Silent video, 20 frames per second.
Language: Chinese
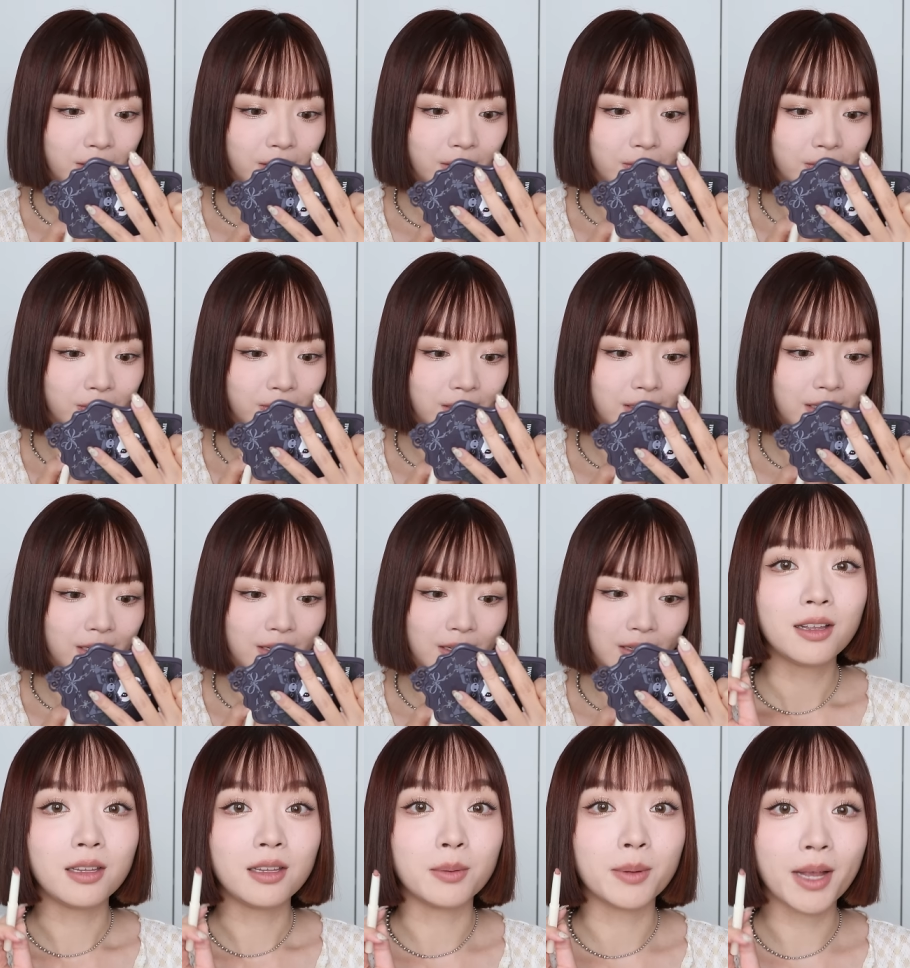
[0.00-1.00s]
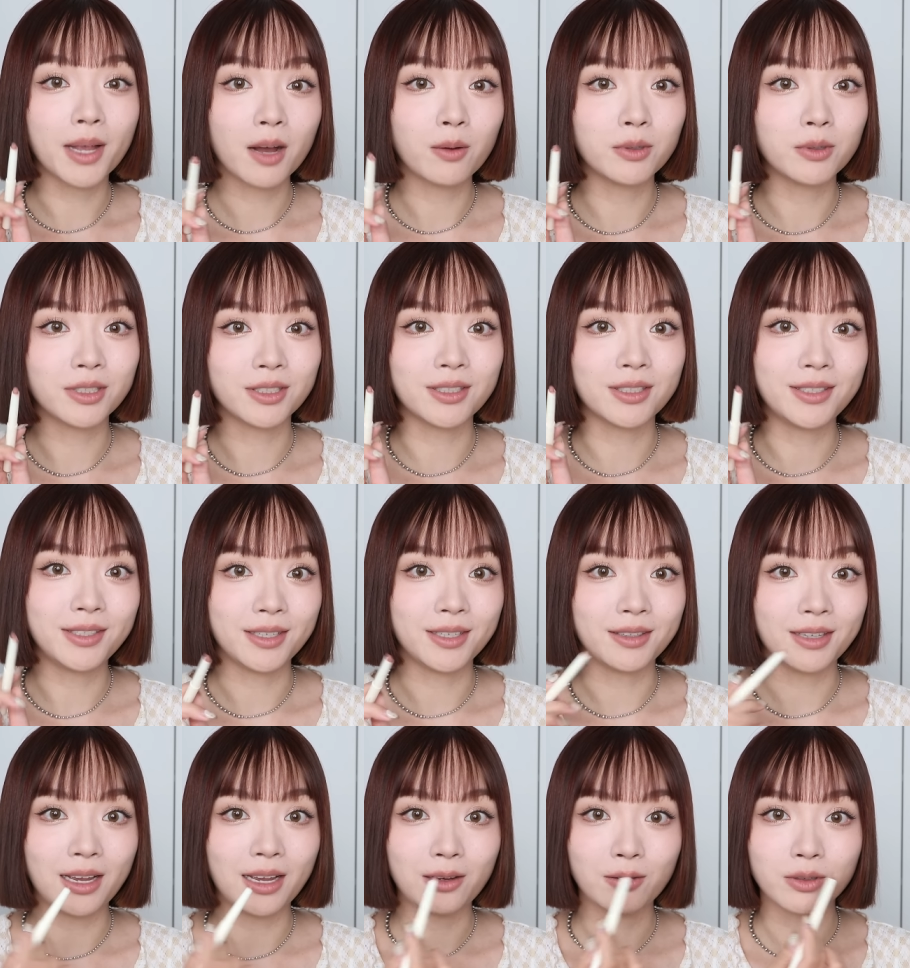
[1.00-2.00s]
重要。你们看，我只是
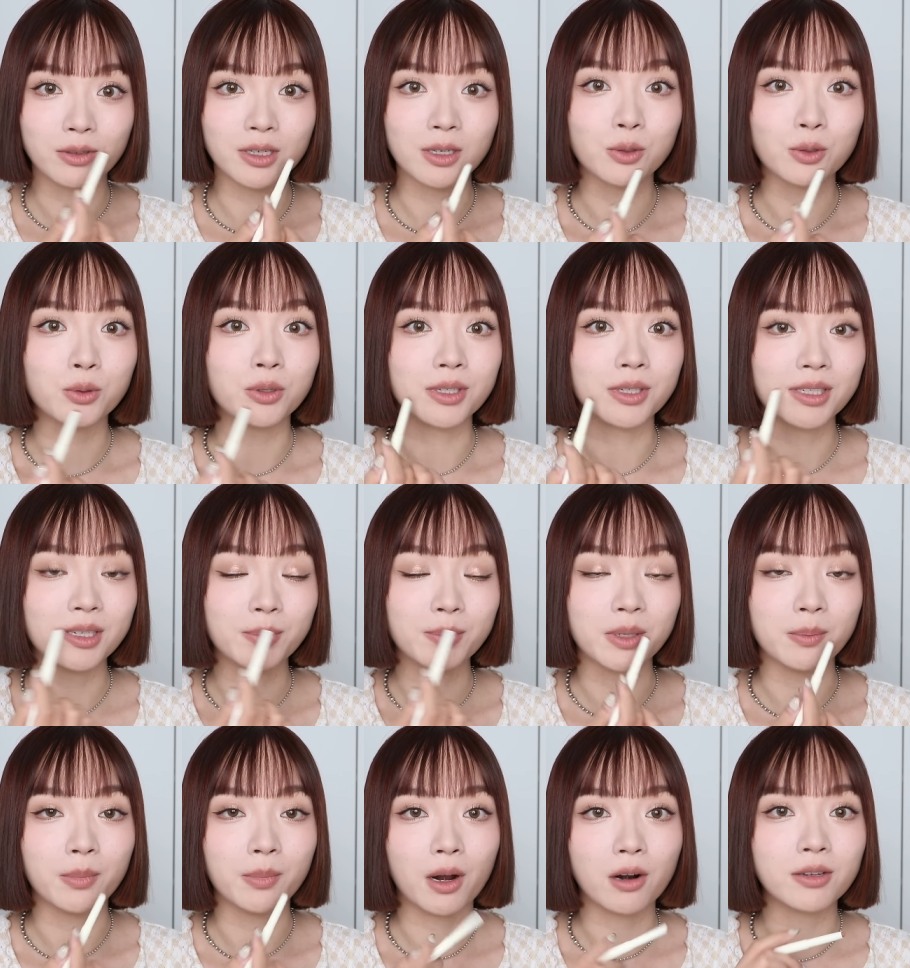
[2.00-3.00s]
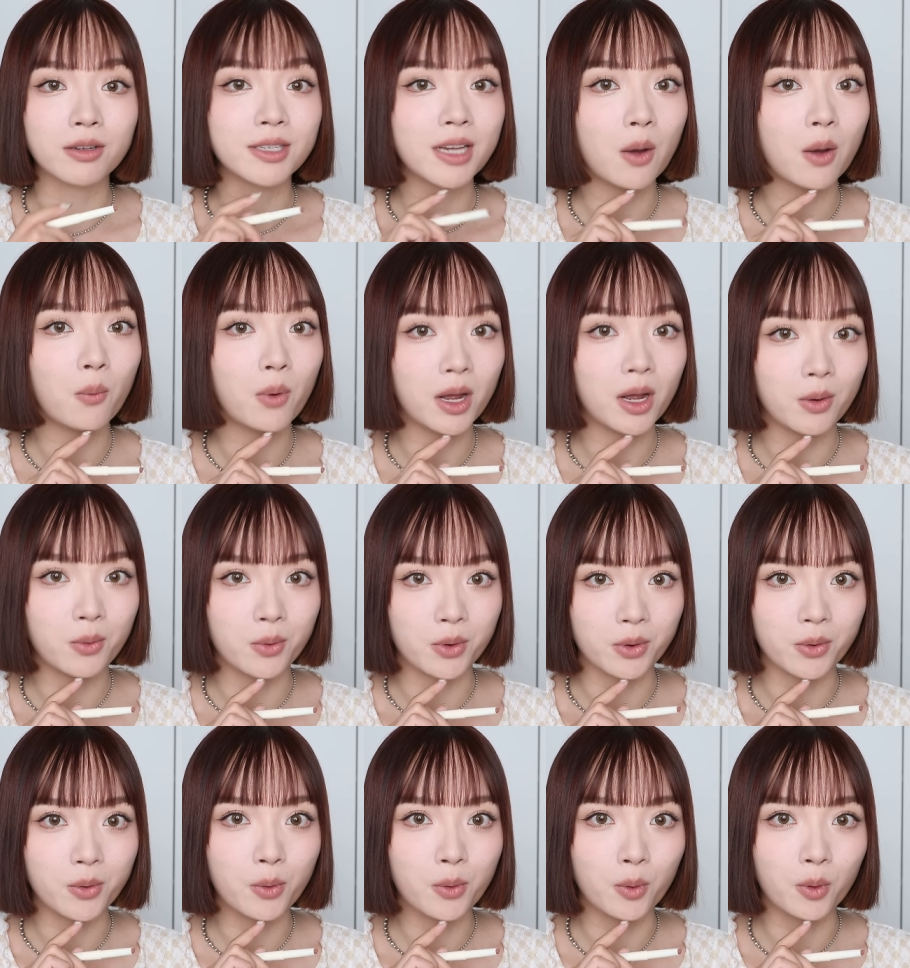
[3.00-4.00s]
简单用这个唇线笔描了一下外
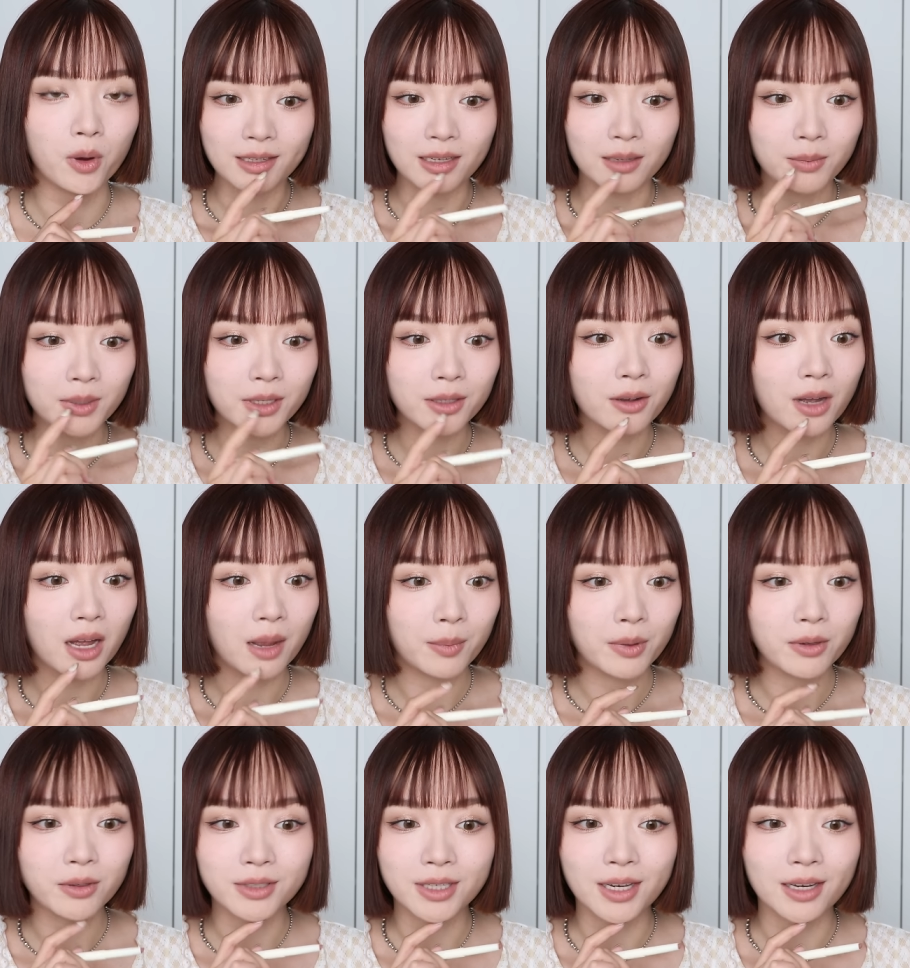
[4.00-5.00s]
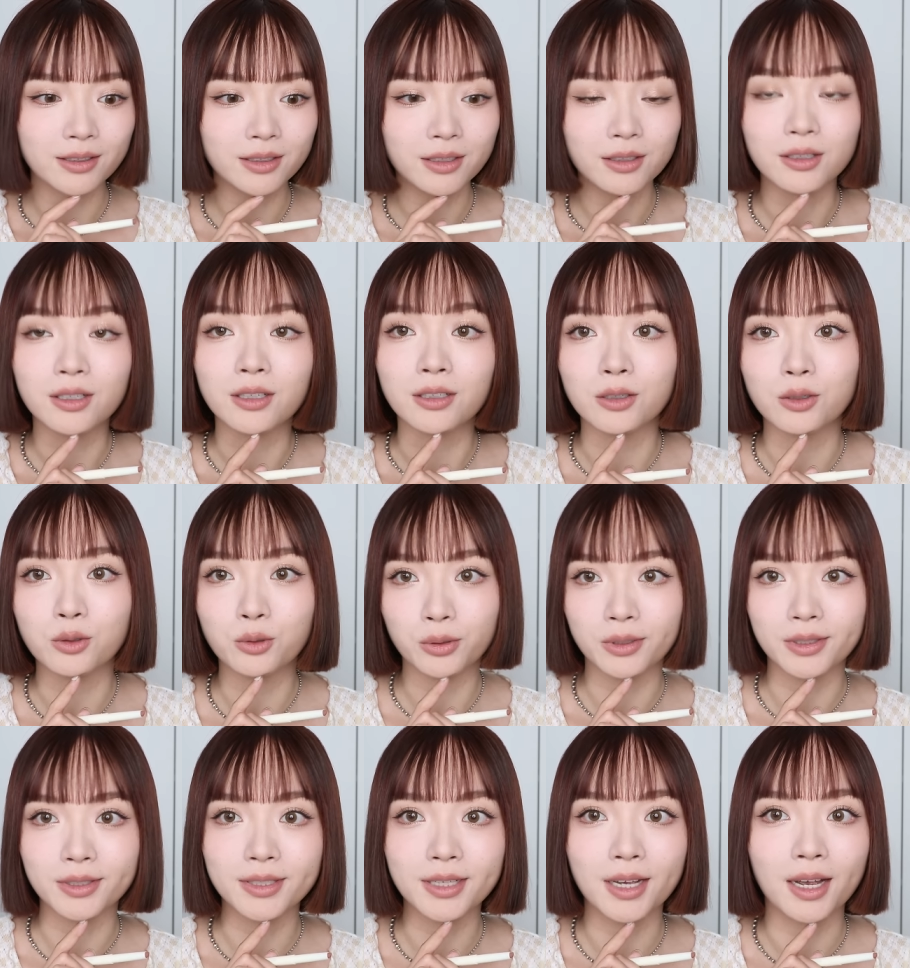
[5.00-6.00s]
轮廓，里面都还没有擦任何的
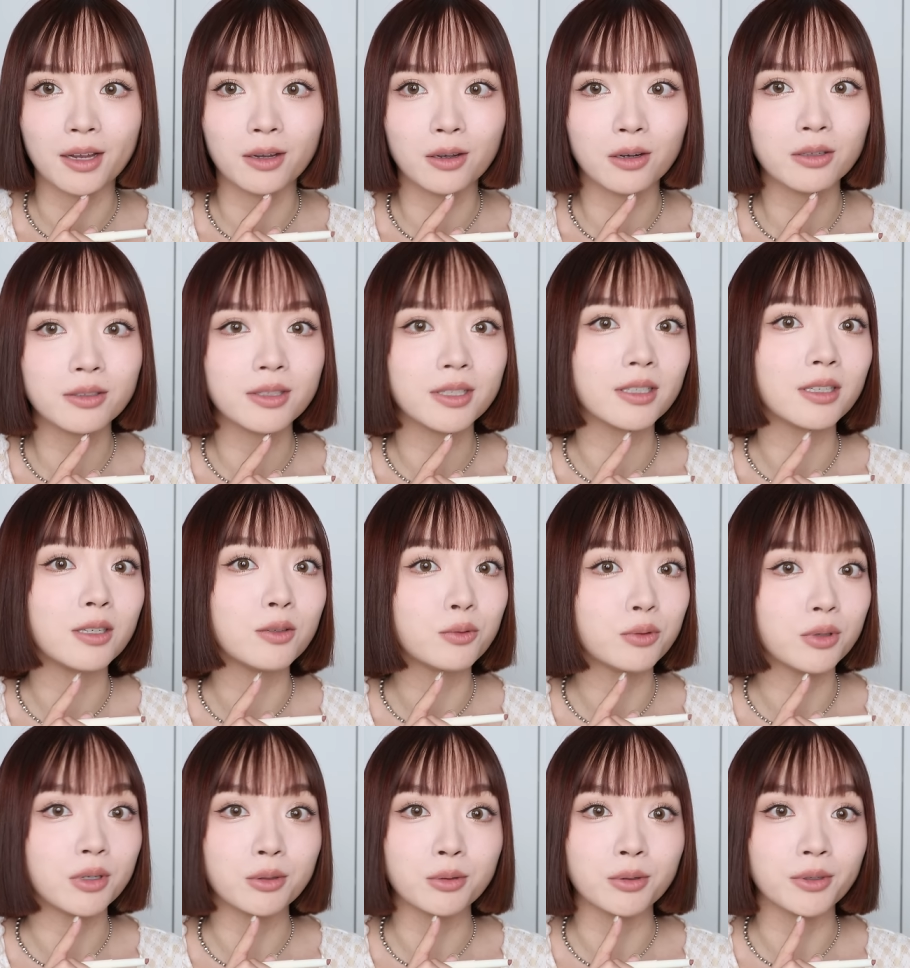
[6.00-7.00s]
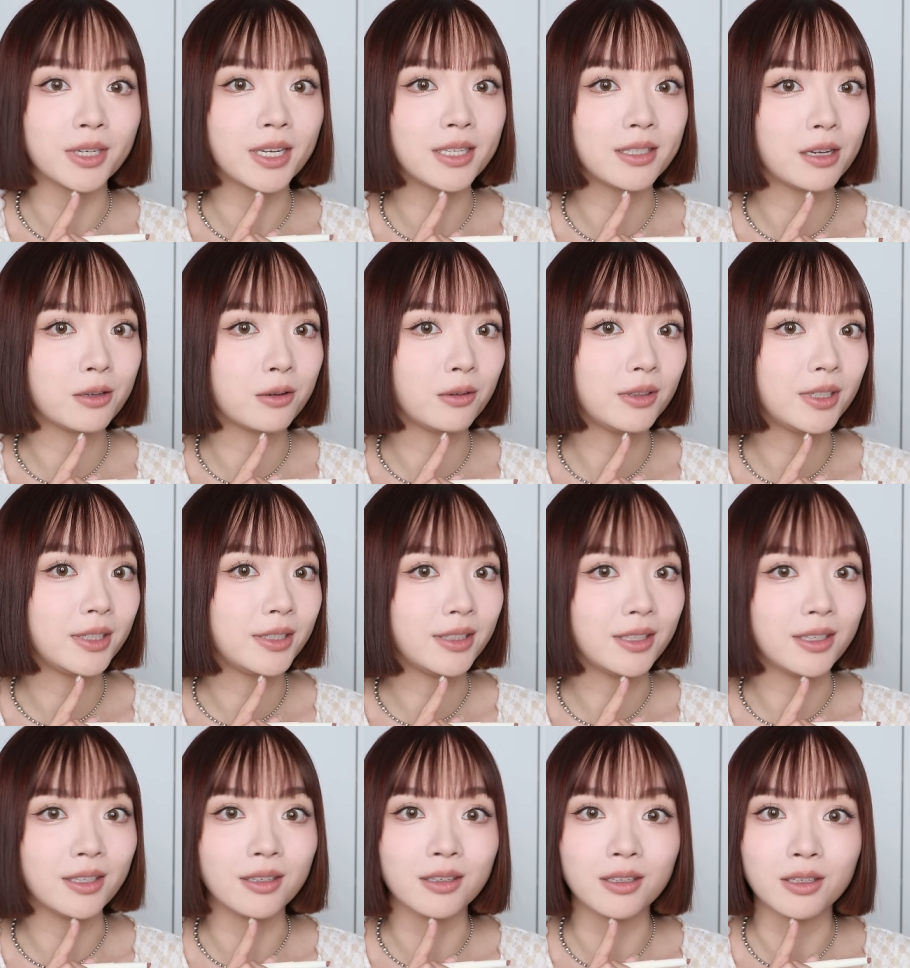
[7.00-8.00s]
唇彩哦，整个嘴唇看起来就立
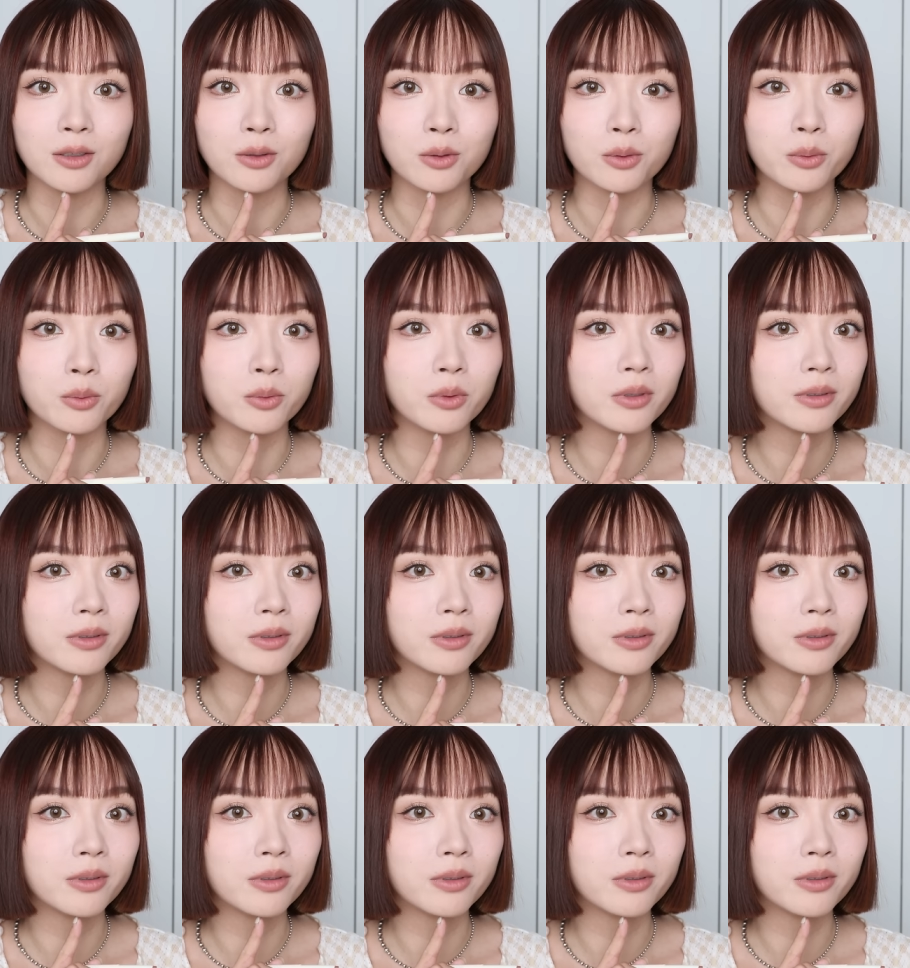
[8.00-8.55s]
体了很多。